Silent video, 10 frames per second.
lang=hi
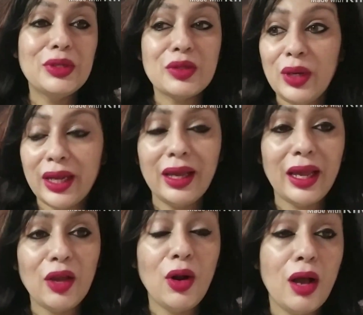लोग इसको लेके
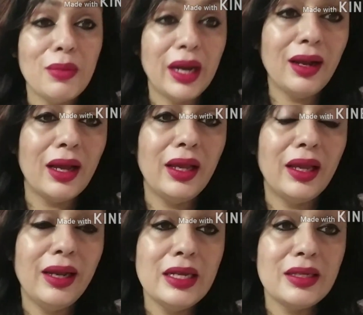आएंगे और हमारे खाने
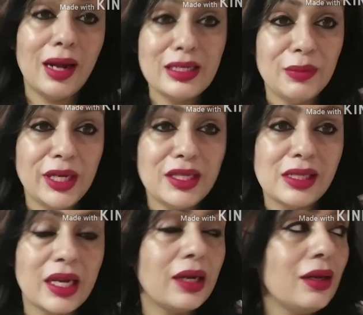के लिए आज राजमा ही
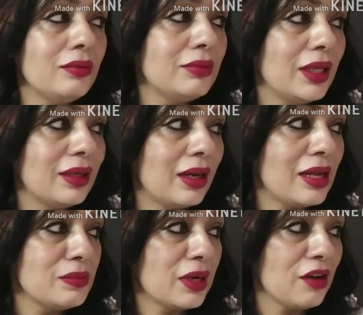चल जाएगा दिन का
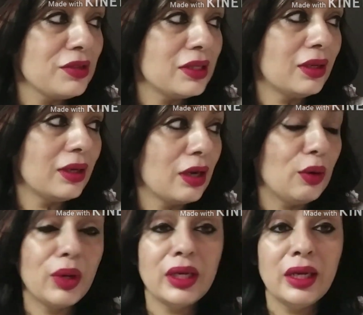राजमा काफ़ी सारा रखा
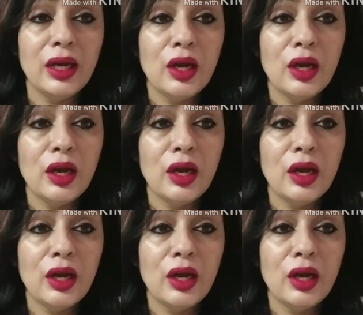हुआ है